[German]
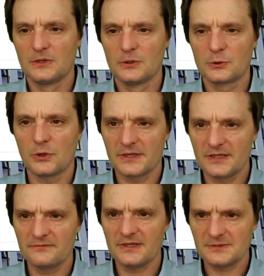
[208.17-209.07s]

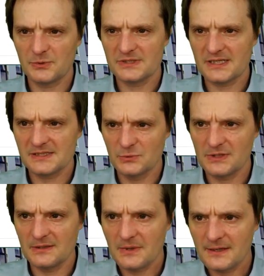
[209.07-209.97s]
Korrigieren wir das
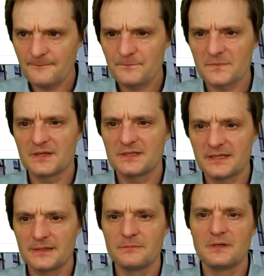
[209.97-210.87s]
Prozessmodell mal,
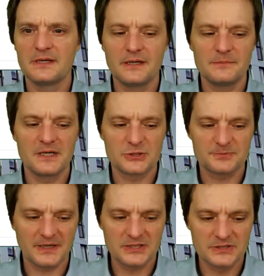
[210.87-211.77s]
indem eben
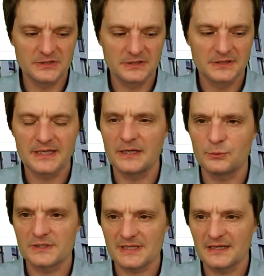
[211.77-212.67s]
entsprechende
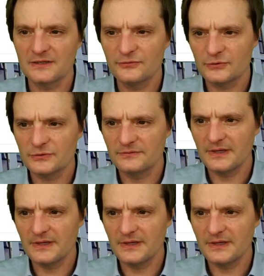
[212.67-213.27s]
Gateways eingefügt werden.